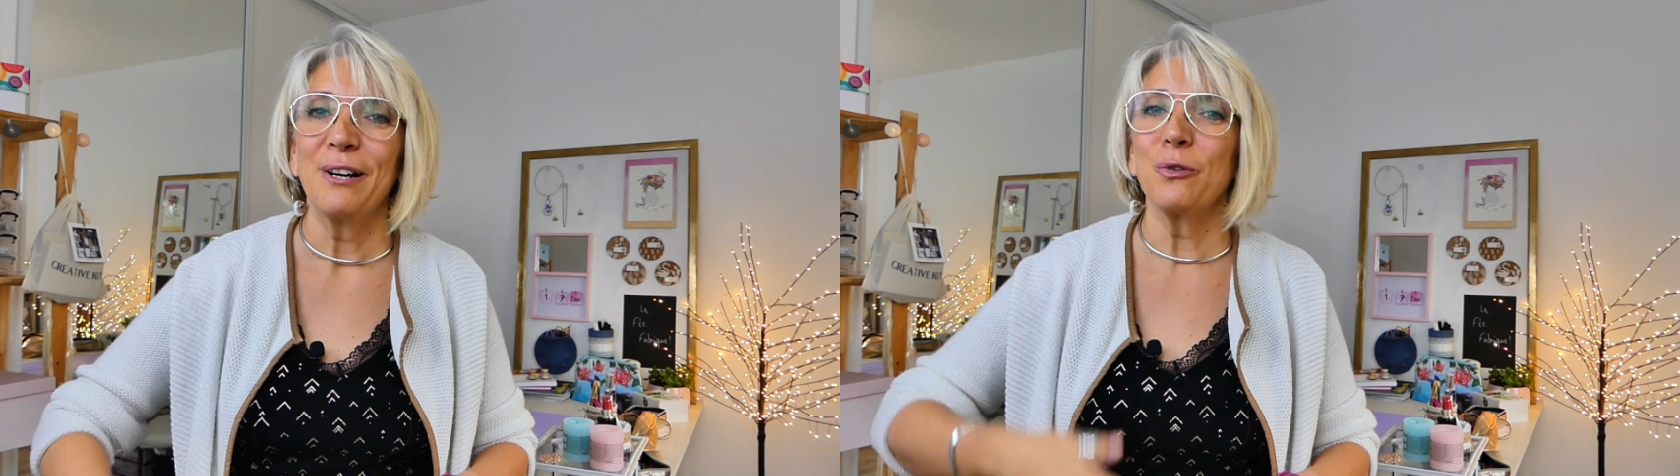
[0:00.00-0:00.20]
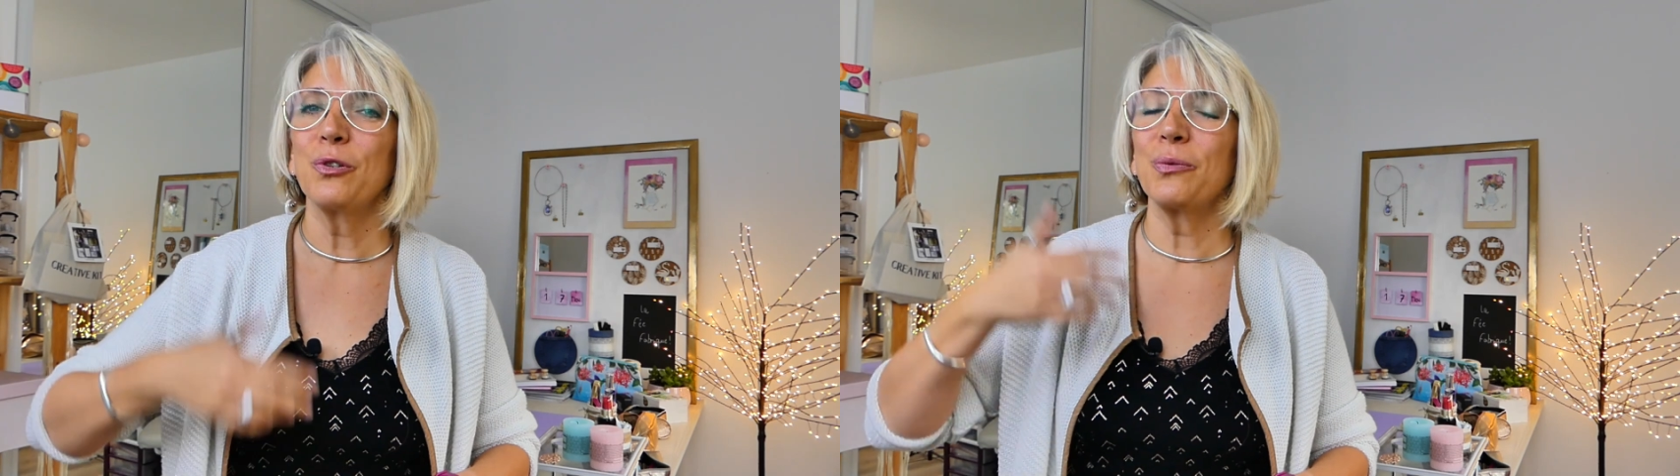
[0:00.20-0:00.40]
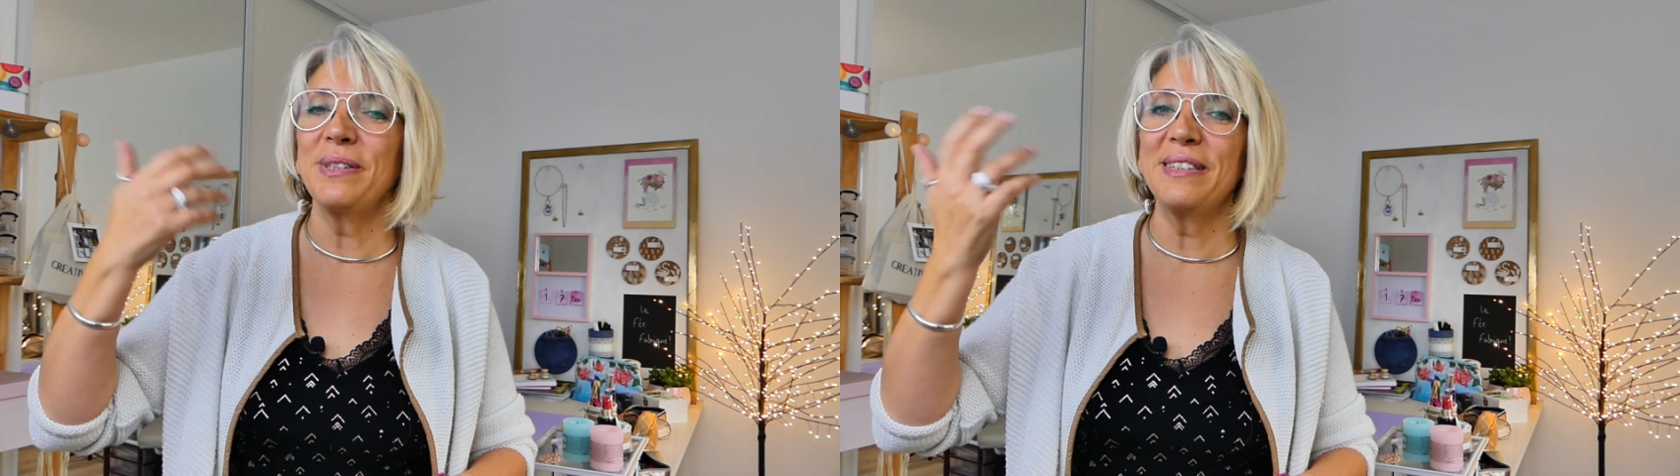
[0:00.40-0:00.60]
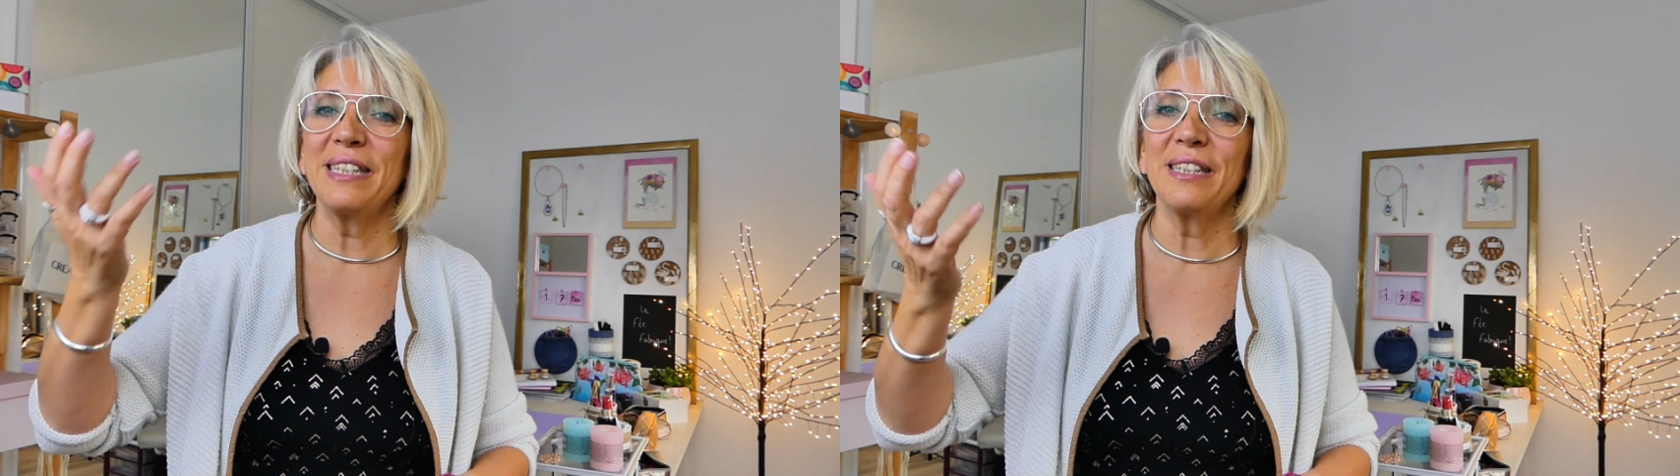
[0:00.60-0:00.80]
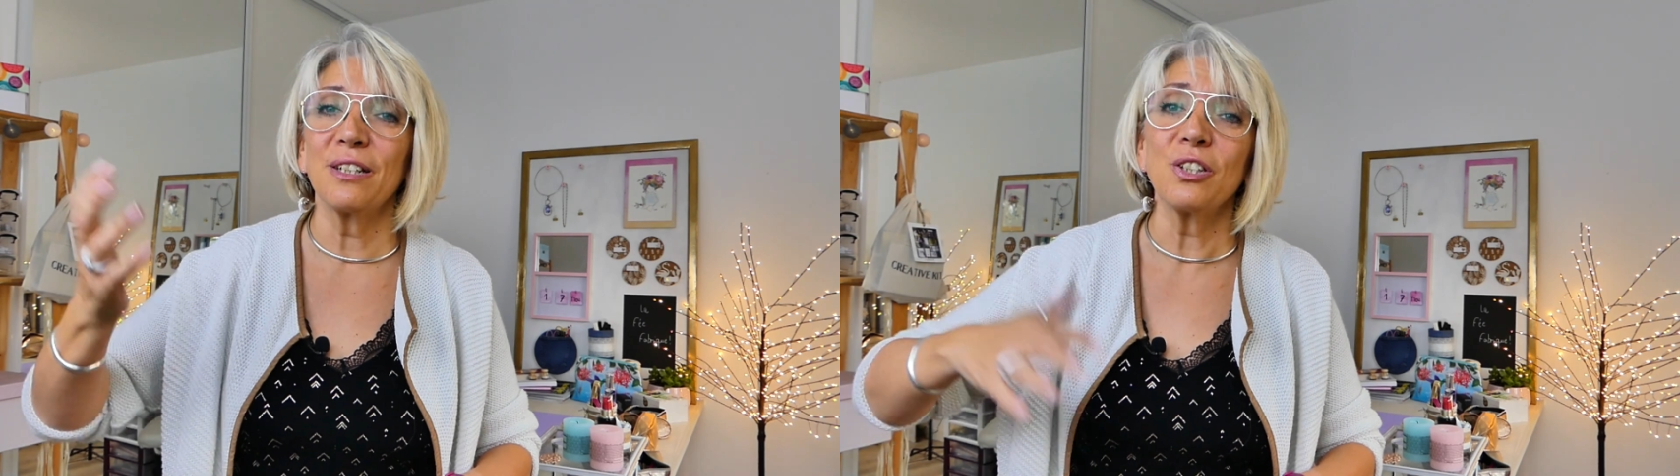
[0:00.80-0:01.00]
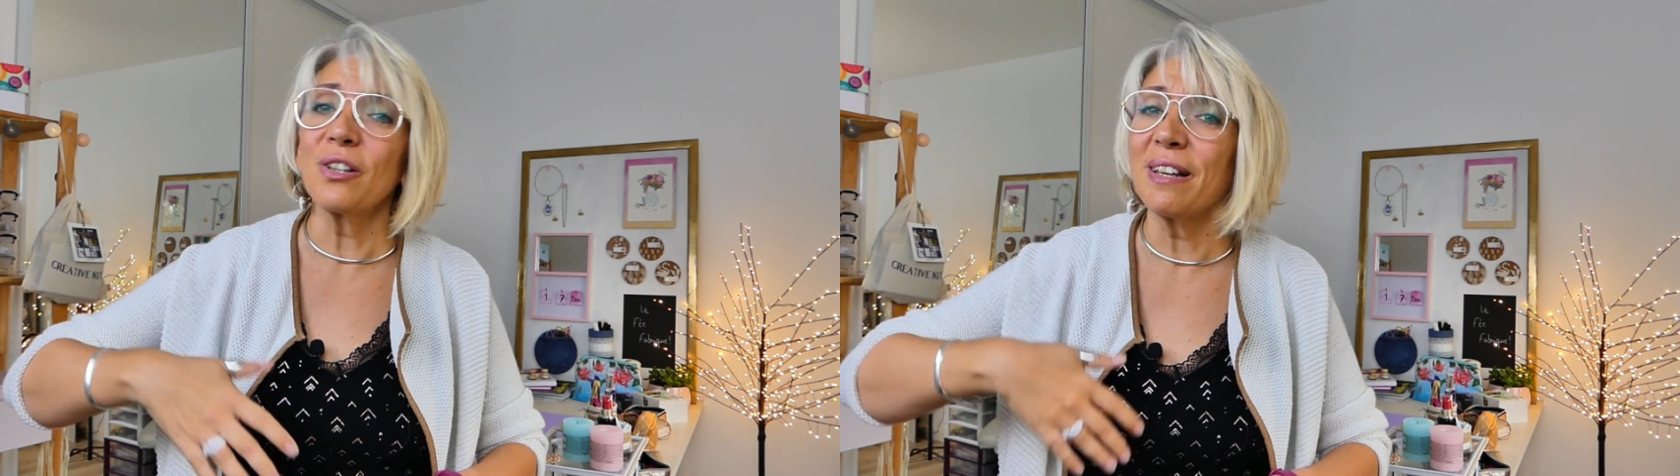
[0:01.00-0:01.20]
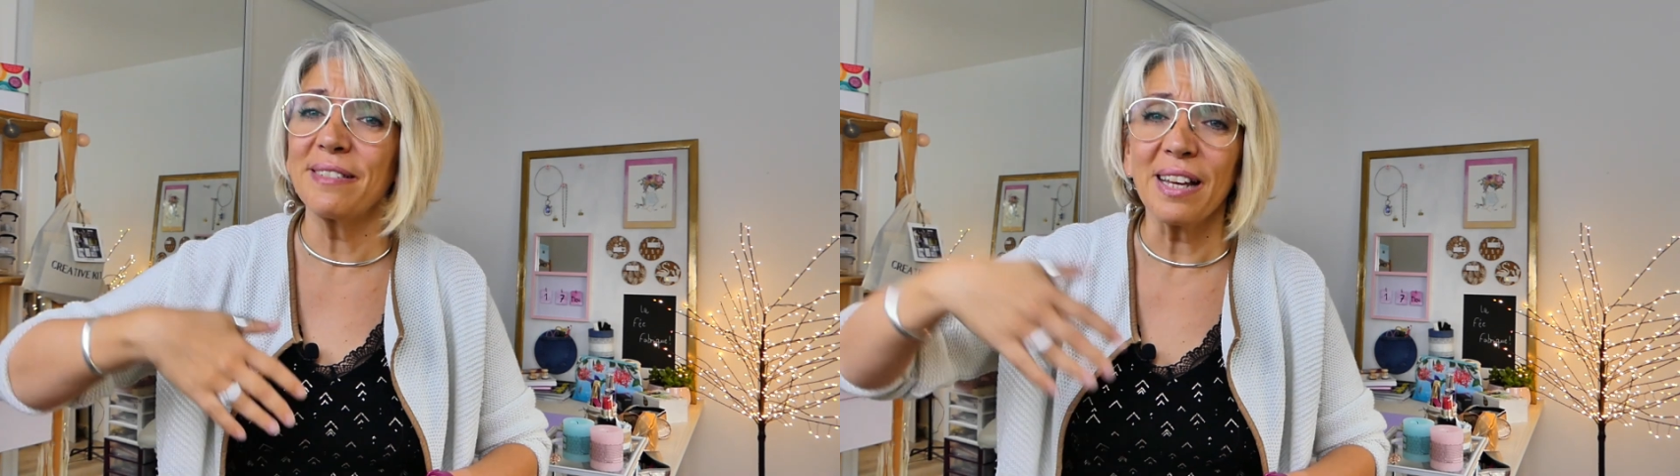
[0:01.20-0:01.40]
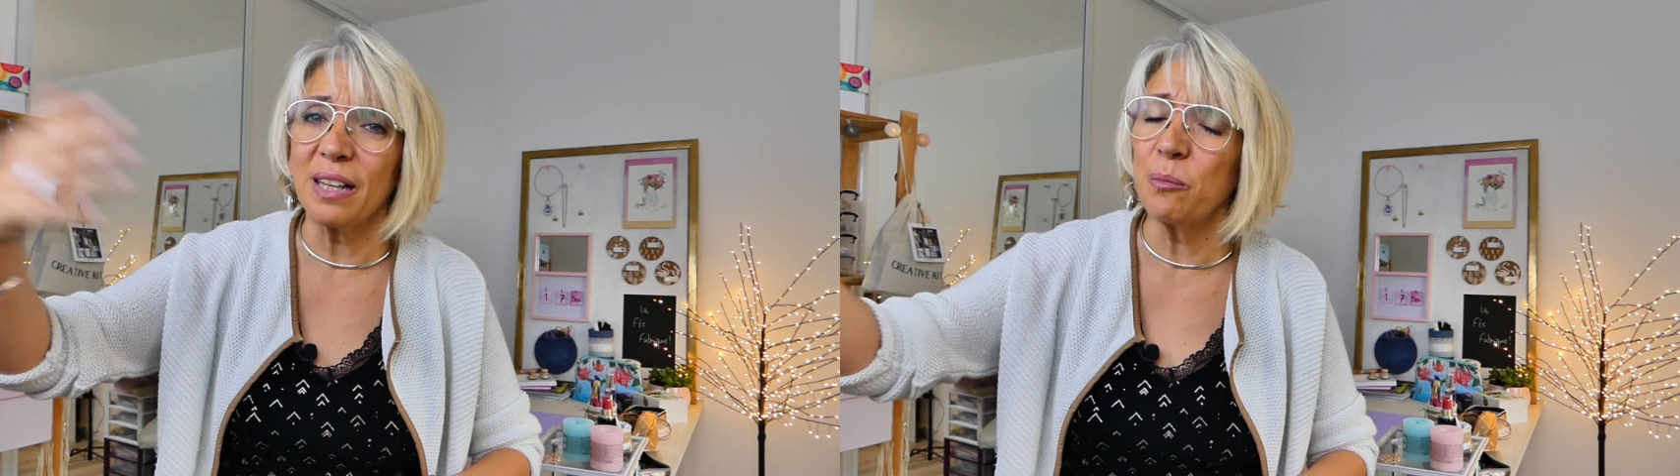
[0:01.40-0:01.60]
haute cuisine, il y en a
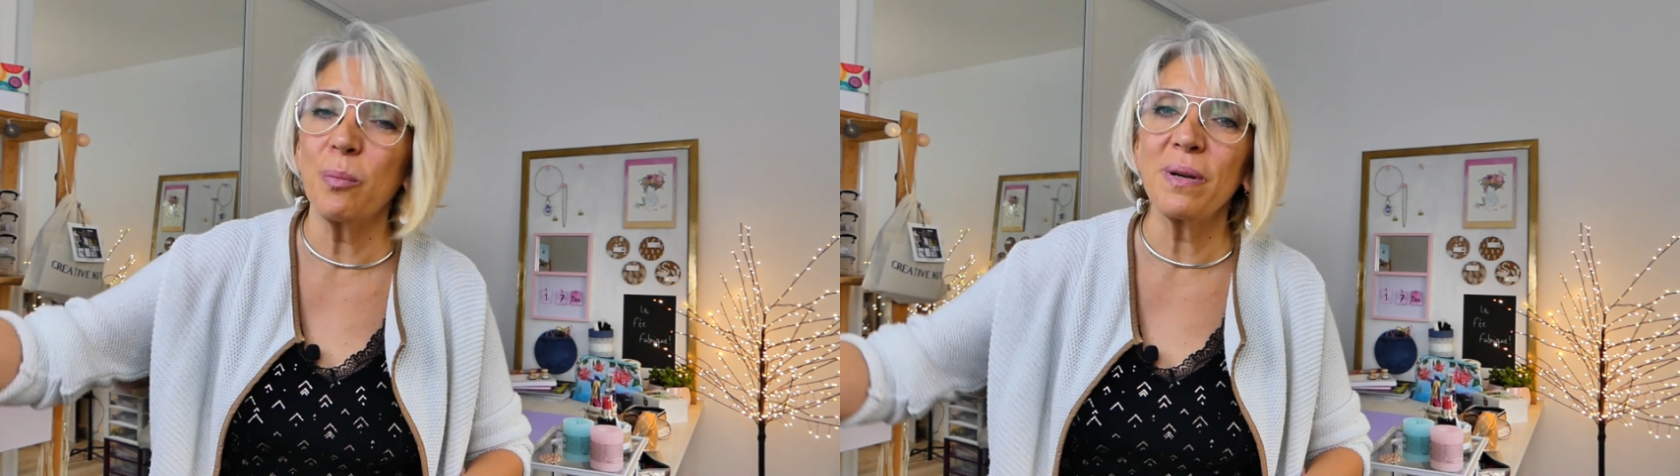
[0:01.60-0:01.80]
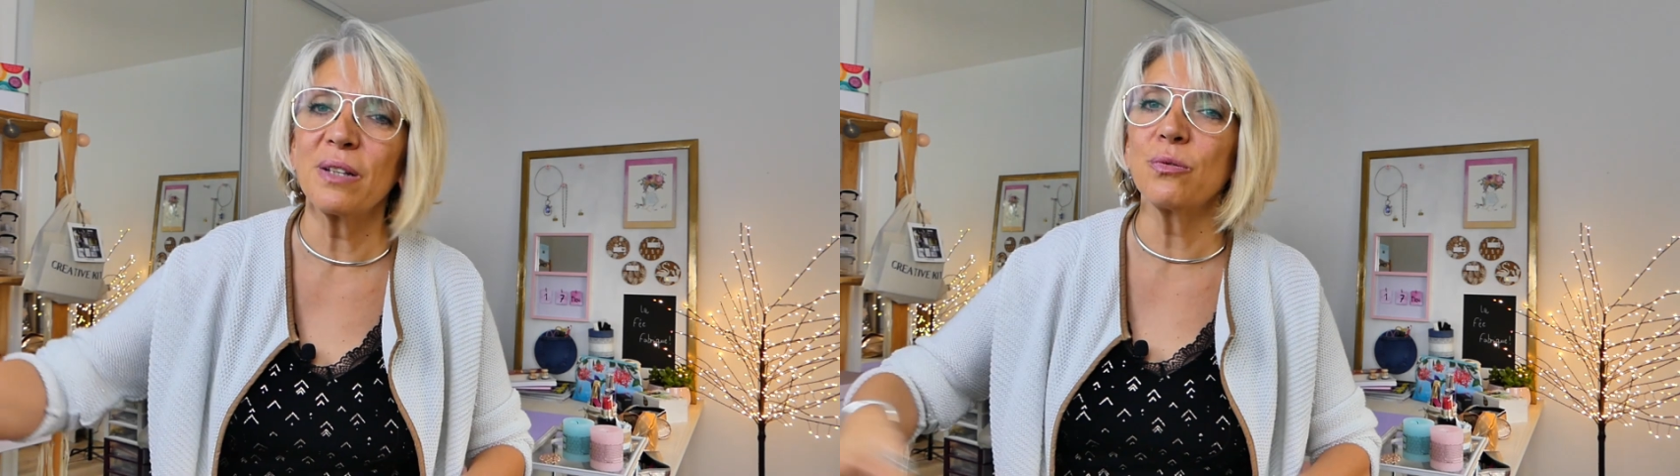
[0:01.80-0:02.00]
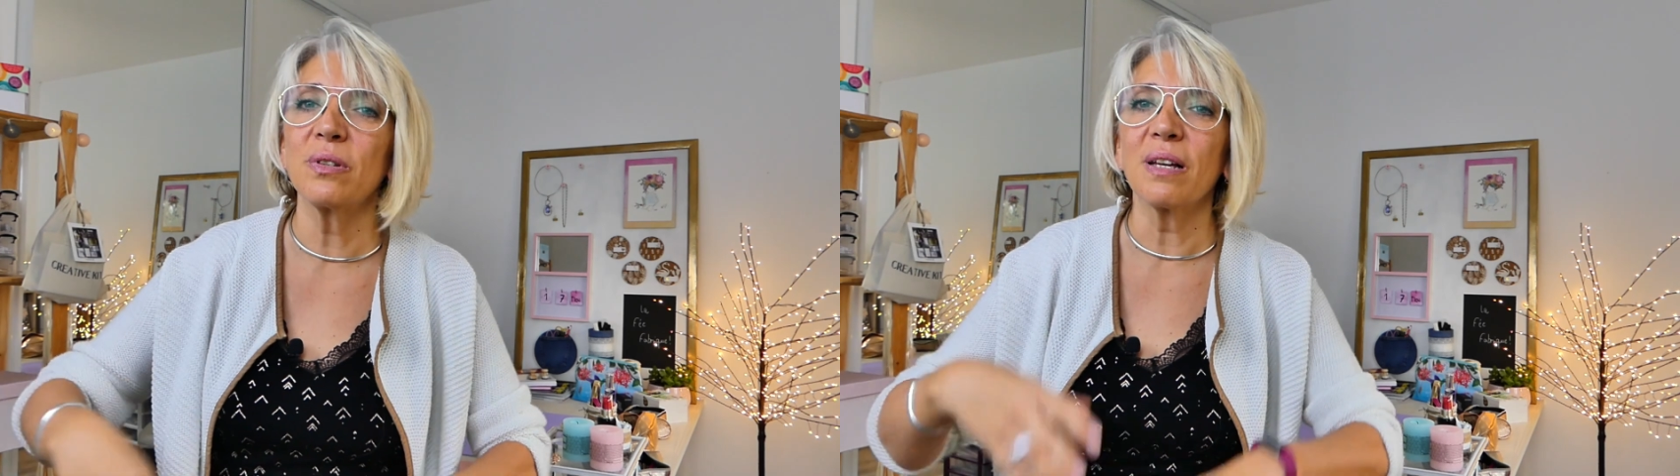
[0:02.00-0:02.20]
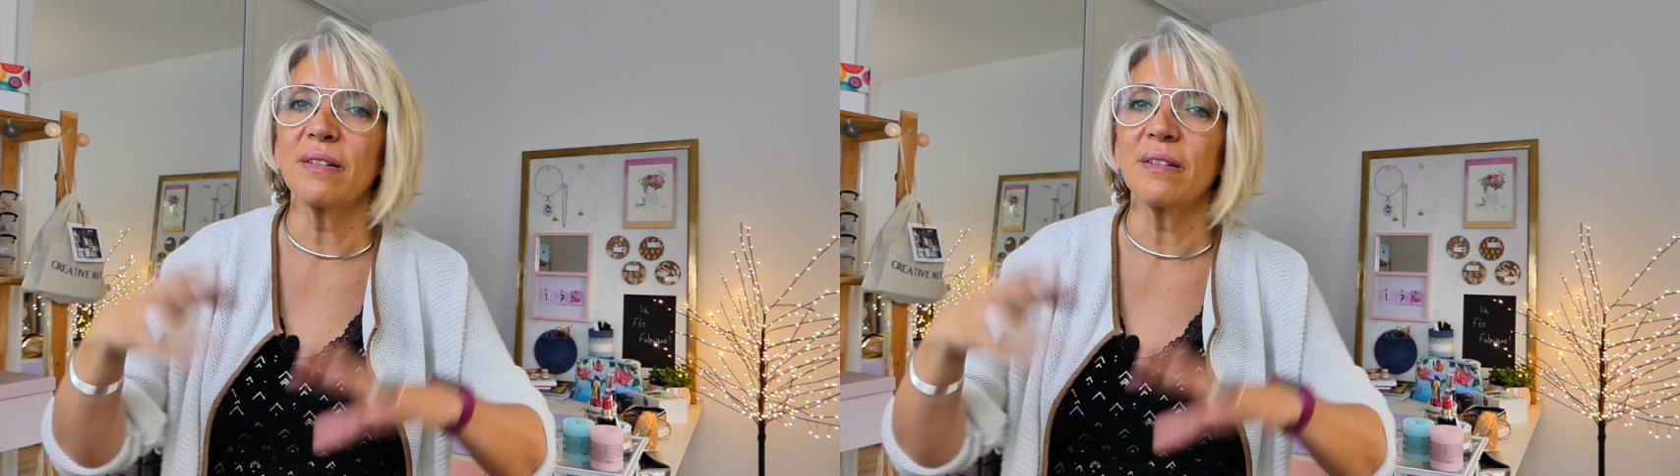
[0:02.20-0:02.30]
certainement plein d'autres, hein.